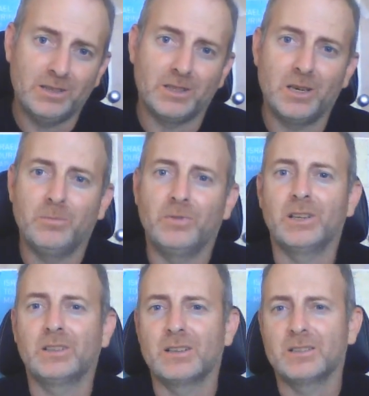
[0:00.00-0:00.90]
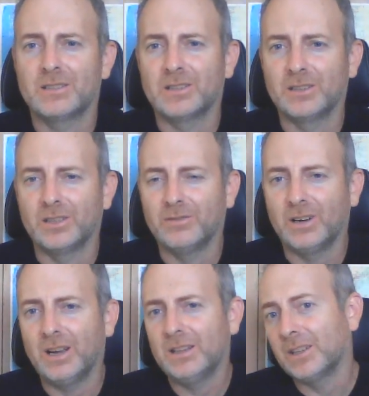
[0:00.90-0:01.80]
где требовали отказаться от
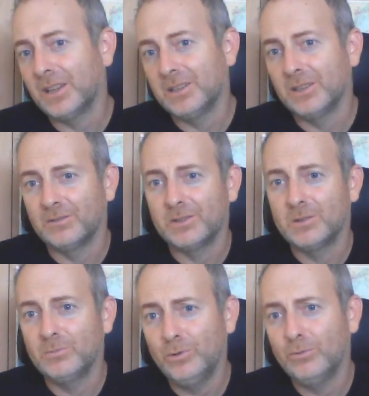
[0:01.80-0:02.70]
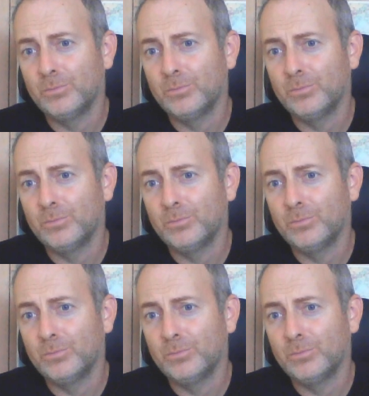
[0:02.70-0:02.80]
адвоката, нанятого семьей,